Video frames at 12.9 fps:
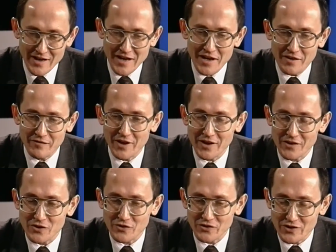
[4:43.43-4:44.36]

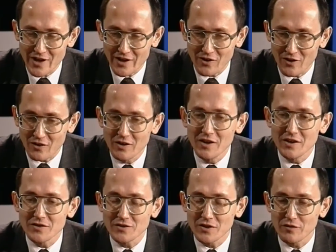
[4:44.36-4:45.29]
większość tego,
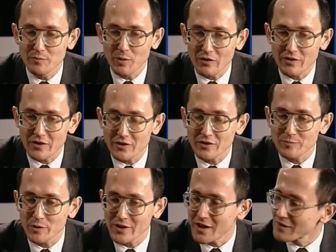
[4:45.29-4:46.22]
co w polskiej
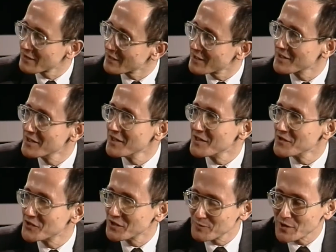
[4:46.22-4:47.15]
gospodarce
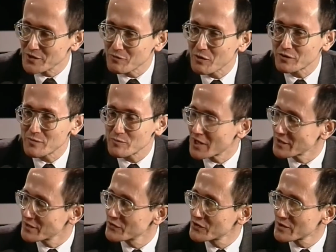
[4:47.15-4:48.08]
się zmieniło w tym czasie,
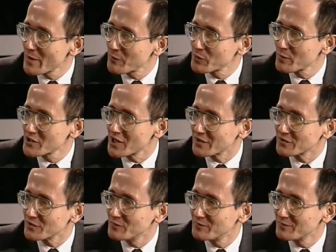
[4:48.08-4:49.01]
wytrzyma próbę
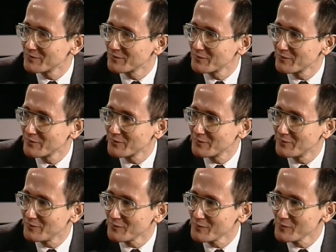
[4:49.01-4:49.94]
czasu. Dziękuję. Dodzwonił się